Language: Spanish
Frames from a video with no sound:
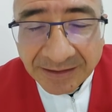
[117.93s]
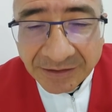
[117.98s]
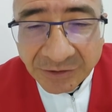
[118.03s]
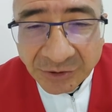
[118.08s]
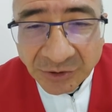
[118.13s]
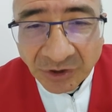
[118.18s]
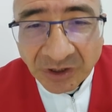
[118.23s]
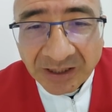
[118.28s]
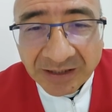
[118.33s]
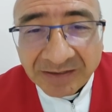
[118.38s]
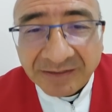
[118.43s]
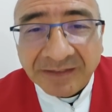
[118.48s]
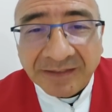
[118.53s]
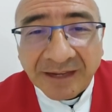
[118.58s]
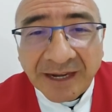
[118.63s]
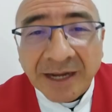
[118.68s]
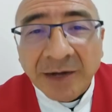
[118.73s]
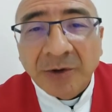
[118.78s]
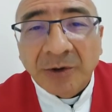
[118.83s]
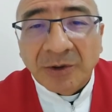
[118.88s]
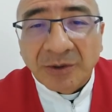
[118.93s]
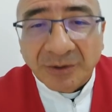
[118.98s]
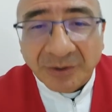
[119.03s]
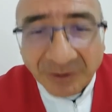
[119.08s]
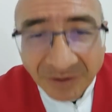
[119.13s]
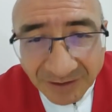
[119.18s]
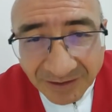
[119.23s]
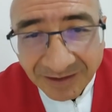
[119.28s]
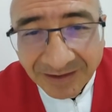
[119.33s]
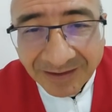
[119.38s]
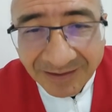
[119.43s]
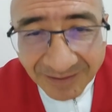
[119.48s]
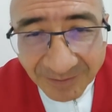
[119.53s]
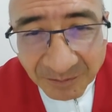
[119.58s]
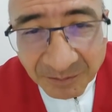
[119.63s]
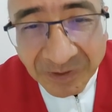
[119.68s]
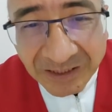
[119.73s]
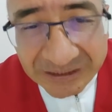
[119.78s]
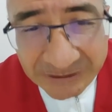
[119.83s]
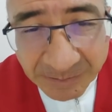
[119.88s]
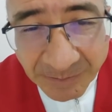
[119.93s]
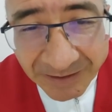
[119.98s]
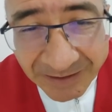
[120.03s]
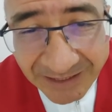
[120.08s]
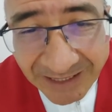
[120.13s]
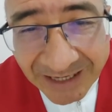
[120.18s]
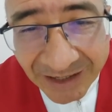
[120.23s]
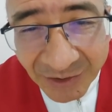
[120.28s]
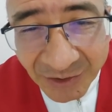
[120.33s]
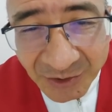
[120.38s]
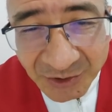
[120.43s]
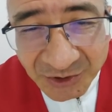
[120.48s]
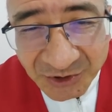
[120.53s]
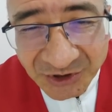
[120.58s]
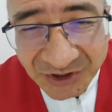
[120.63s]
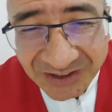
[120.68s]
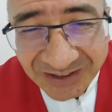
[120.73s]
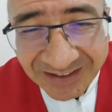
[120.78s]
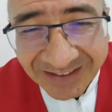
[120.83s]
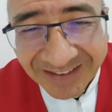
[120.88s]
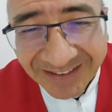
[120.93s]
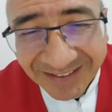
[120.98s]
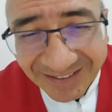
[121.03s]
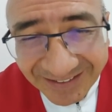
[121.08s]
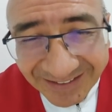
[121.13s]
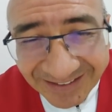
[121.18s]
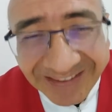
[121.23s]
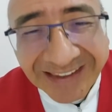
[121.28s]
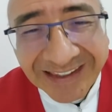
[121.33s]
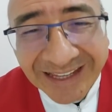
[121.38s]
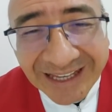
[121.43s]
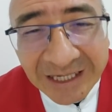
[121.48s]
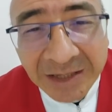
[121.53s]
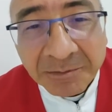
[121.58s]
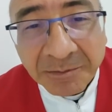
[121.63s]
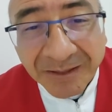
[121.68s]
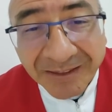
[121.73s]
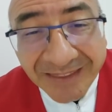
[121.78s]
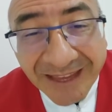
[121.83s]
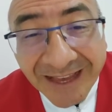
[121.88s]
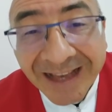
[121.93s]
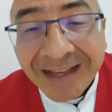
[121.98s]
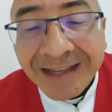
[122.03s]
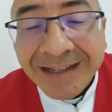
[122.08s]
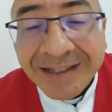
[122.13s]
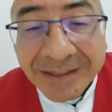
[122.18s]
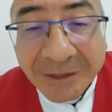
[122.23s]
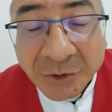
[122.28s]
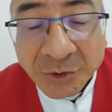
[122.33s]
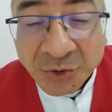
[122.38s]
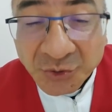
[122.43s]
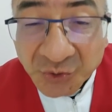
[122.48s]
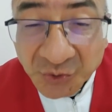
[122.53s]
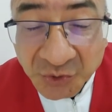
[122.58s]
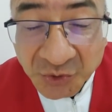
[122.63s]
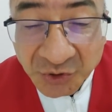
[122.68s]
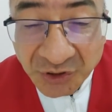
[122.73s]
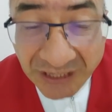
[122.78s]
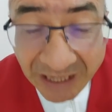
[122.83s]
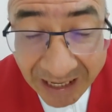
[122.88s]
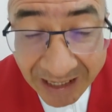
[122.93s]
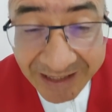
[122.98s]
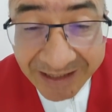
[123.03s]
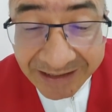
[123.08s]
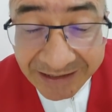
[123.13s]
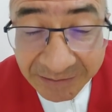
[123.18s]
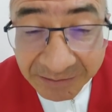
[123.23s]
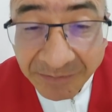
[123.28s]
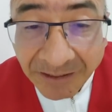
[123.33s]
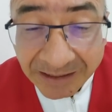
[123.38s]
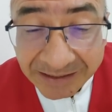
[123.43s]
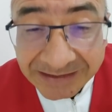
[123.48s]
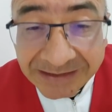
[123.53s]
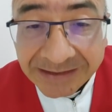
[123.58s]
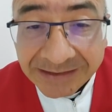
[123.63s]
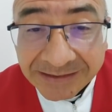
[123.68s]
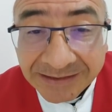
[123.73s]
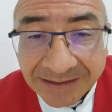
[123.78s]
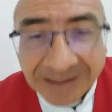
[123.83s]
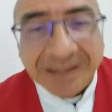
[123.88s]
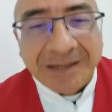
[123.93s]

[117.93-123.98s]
Yo le entrego mis pecados y Él me da sus lágrimas.